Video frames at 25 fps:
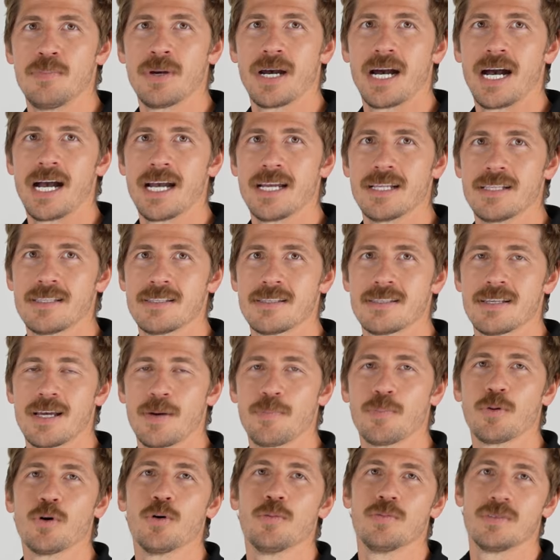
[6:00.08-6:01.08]
bereits
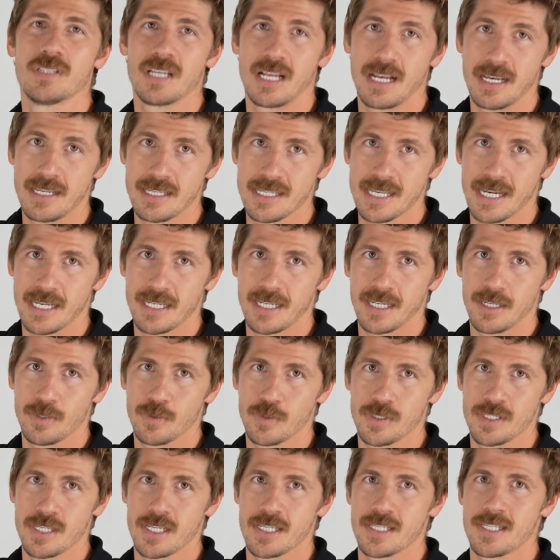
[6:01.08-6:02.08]
erprobte
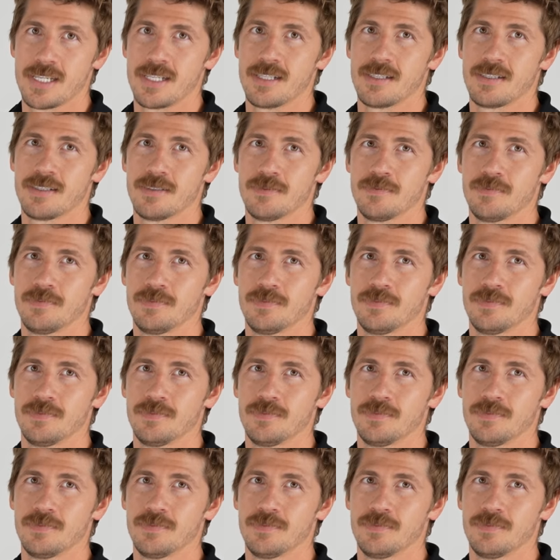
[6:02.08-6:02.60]
Glesana-Nutzer sind.